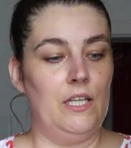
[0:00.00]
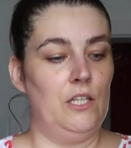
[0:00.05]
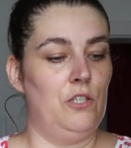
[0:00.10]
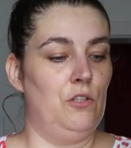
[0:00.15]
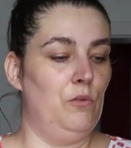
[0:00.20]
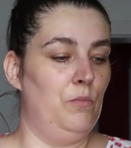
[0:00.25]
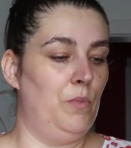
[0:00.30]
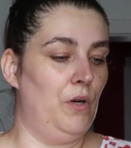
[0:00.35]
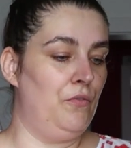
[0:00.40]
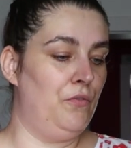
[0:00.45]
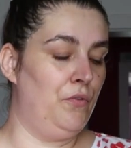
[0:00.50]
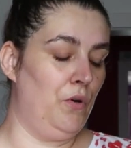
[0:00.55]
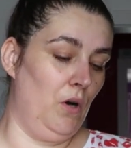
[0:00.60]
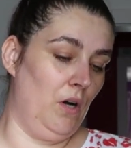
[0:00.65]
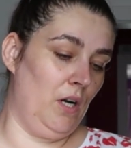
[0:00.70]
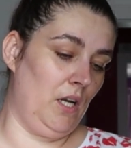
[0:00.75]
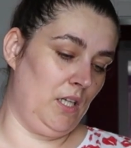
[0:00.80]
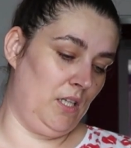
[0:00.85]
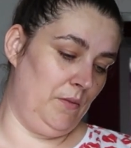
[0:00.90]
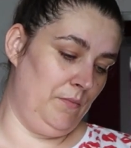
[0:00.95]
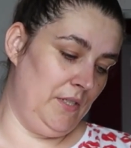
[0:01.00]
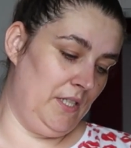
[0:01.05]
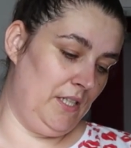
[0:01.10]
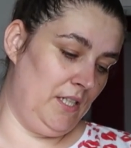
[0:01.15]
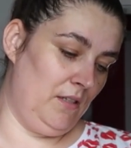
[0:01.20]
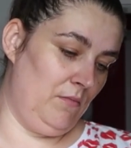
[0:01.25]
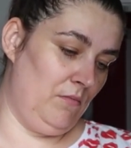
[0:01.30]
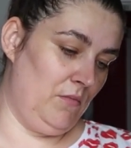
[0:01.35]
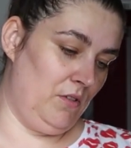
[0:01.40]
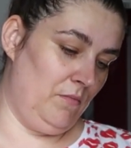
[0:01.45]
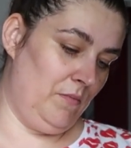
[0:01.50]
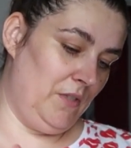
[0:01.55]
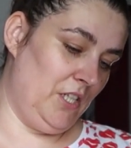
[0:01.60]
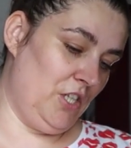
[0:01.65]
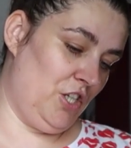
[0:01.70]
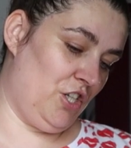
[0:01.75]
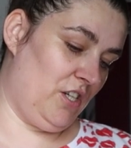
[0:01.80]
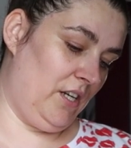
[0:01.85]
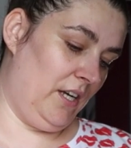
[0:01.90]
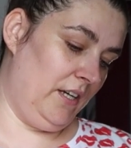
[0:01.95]
echt überfordert mit, dem, mit
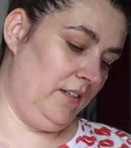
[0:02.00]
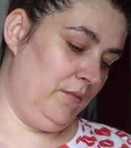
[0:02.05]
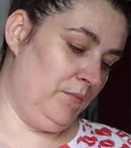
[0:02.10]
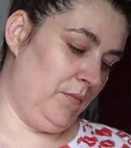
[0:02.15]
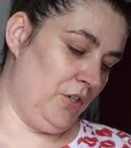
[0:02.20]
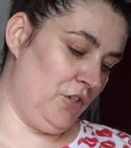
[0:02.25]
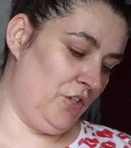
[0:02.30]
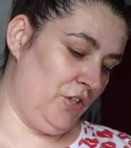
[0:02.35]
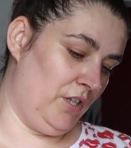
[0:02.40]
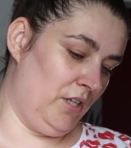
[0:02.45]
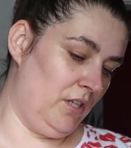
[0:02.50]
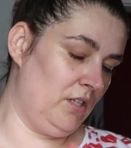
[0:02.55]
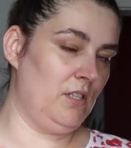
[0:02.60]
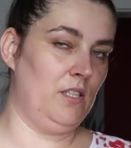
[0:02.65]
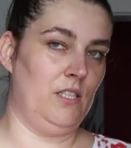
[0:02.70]
der Schneidemaschine.